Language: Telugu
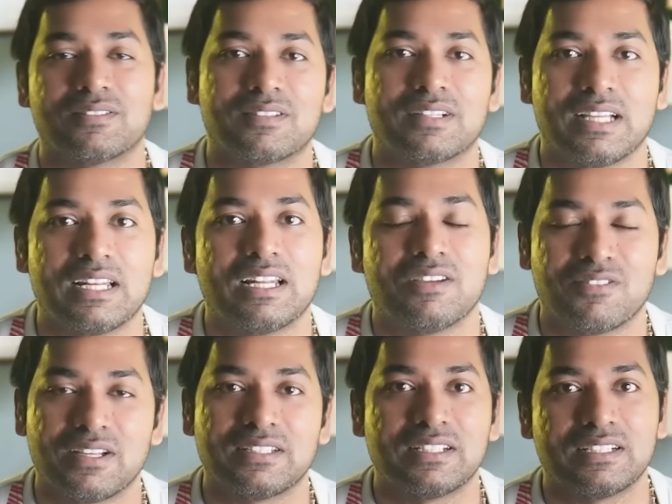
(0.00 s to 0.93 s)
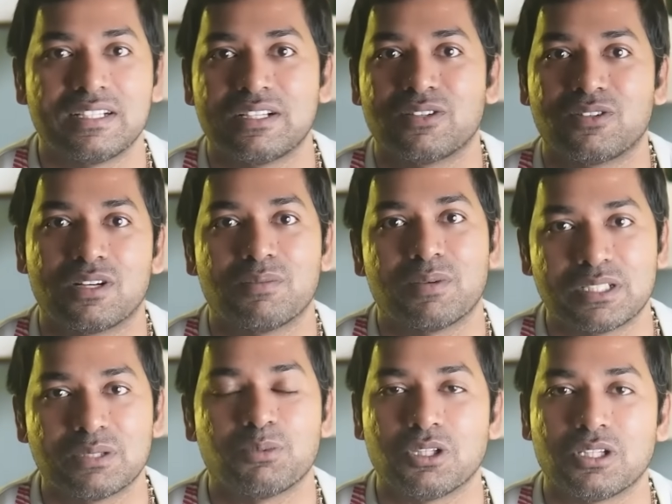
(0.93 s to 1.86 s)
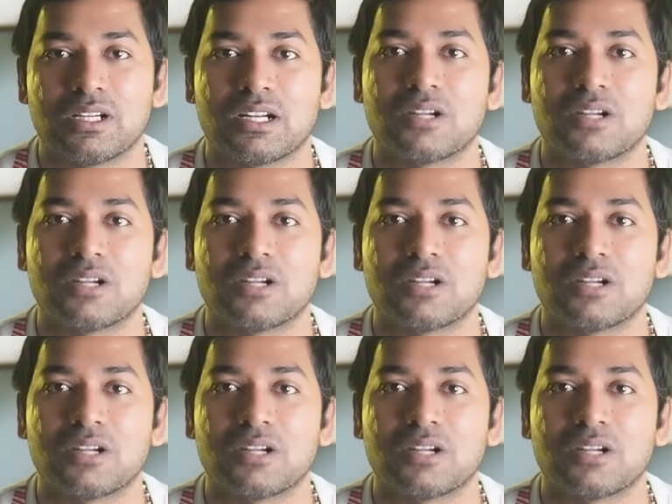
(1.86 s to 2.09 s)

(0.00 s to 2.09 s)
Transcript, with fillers: రియల్ లైఫ్ని ఎంజాయ్ చేయడం కూడా మర్చిపోతున్నాడు